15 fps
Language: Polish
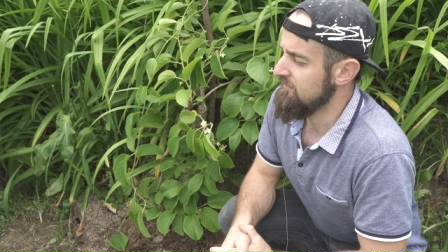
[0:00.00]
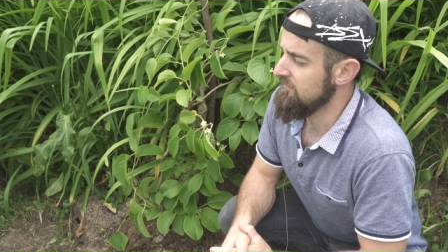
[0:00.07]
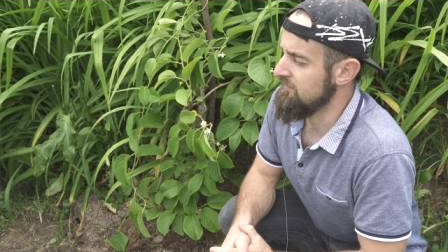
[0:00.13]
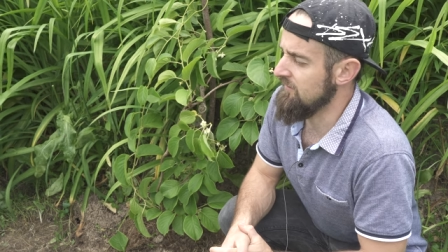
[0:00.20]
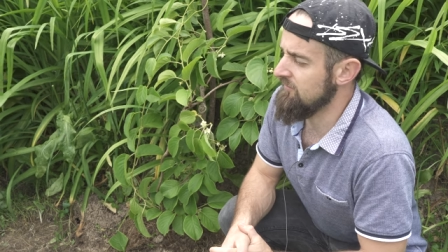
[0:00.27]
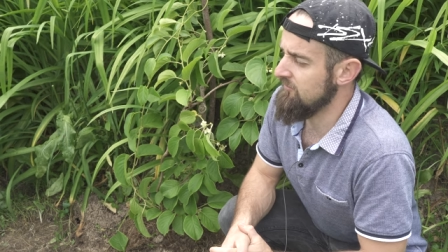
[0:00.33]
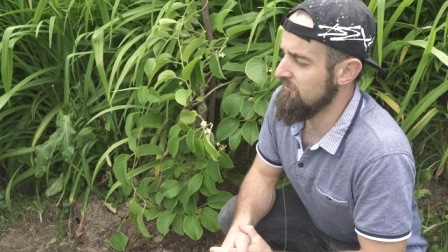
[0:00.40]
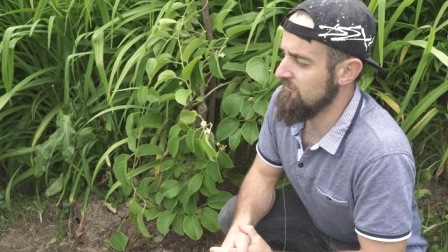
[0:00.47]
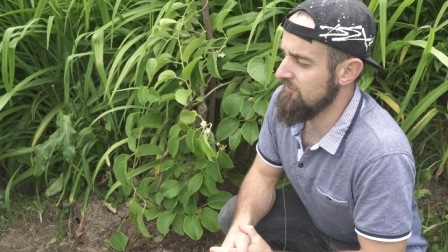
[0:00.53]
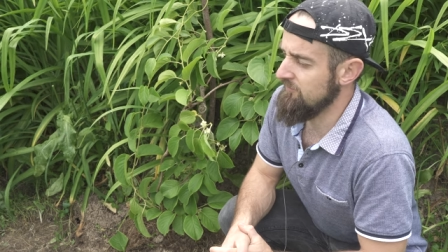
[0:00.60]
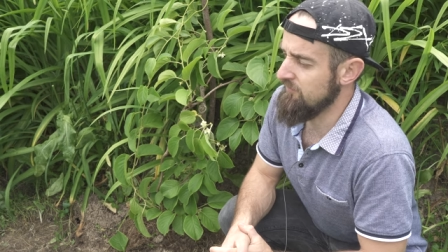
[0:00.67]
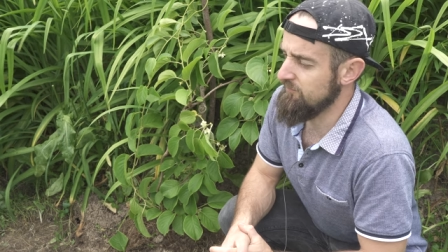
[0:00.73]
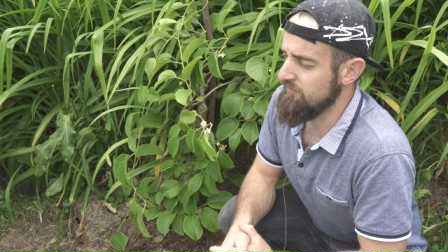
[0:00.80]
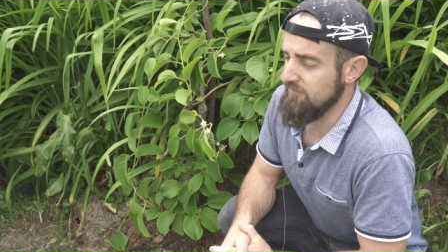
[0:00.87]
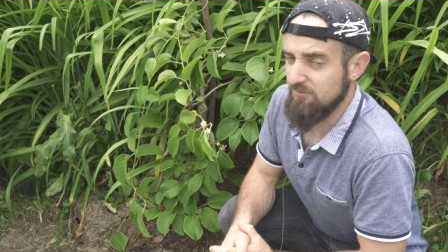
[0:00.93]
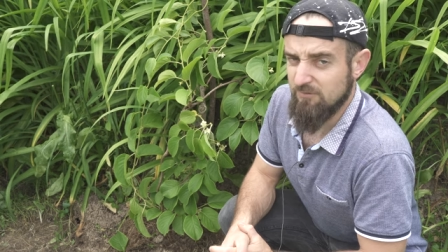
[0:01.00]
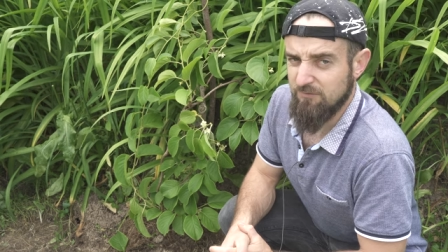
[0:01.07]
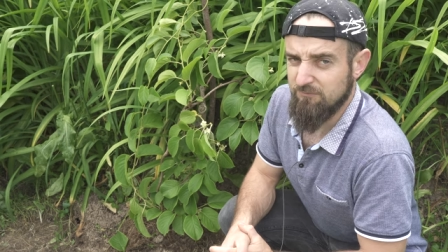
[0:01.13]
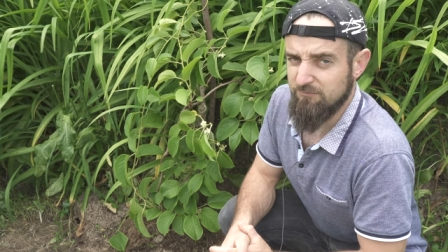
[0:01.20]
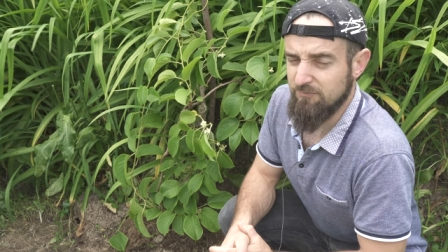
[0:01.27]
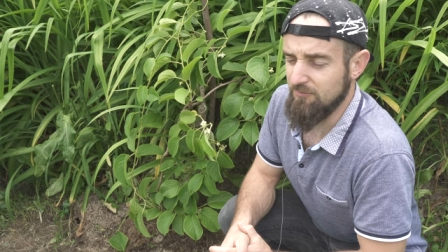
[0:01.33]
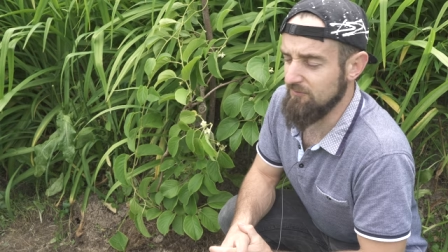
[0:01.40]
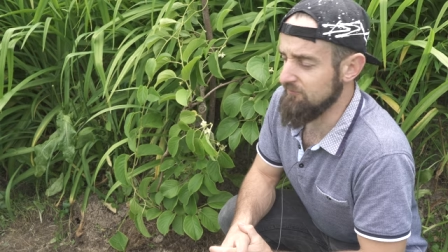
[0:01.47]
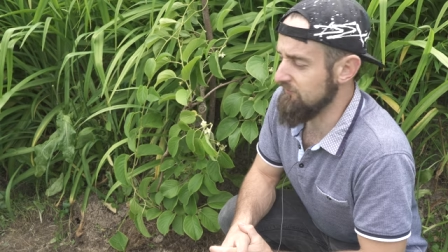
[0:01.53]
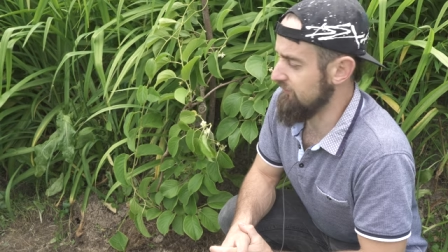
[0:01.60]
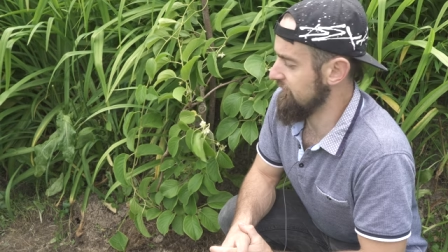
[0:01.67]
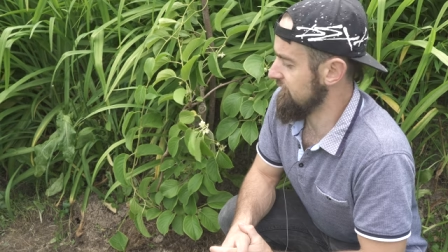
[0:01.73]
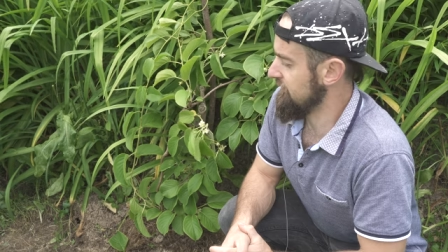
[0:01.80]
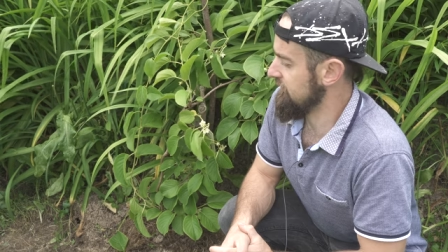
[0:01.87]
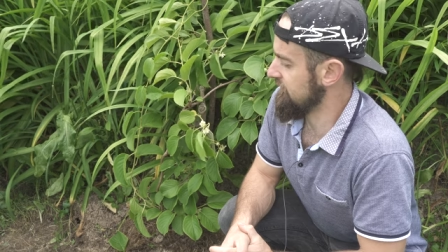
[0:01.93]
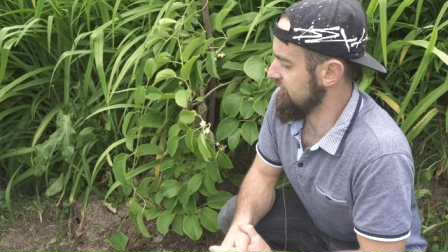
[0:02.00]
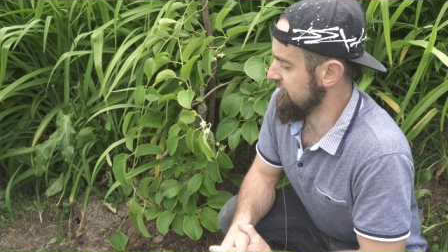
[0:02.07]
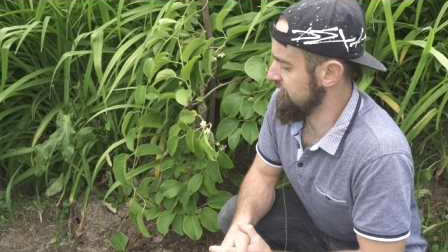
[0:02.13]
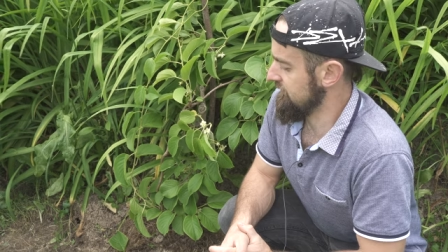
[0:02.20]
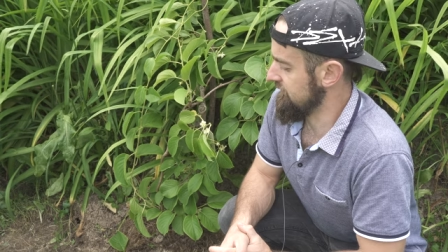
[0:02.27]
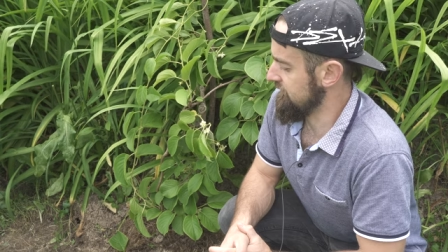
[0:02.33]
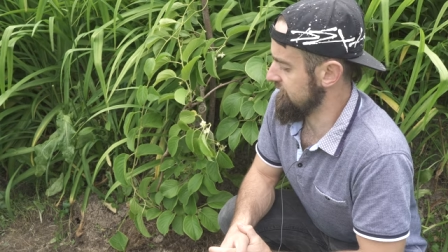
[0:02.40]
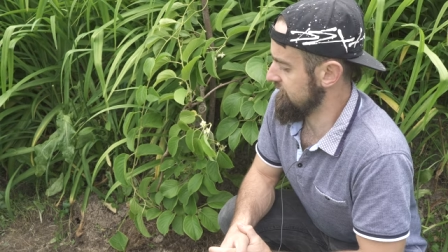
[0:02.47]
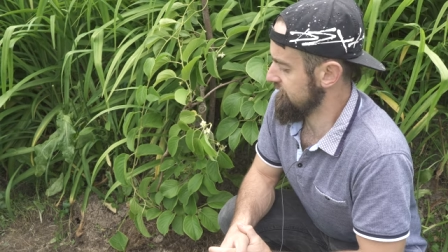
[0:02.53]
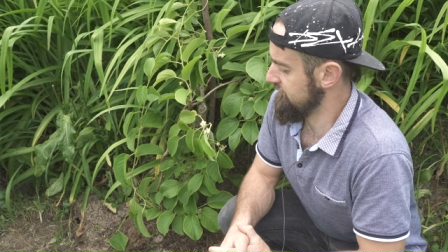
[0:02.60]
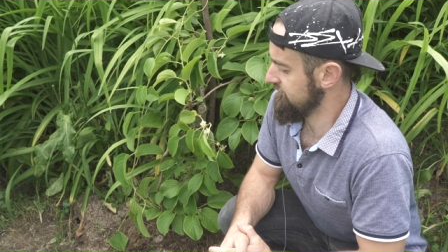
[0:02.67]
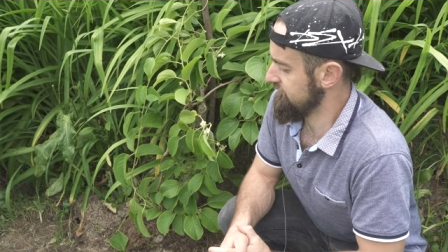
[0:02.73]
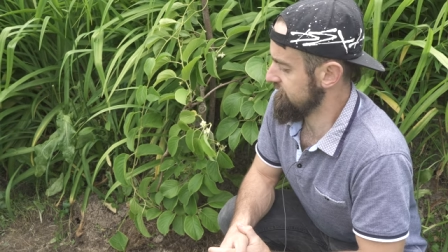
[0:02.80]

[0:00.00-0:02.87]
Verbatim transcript: na dole w opisie filmu, więc y,